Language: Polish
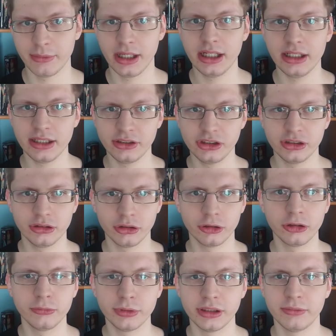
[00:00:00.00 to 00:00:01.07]
ale jeśli ktoś
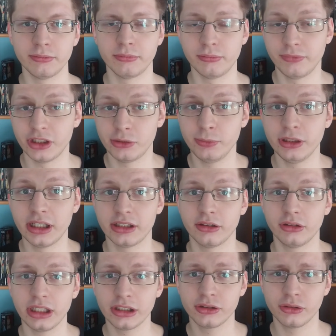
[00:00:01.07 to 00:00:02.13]
lubi Wiedźmina, to
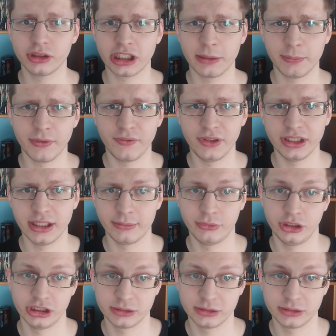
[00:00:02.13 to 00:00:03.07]
ta książka powinna mu się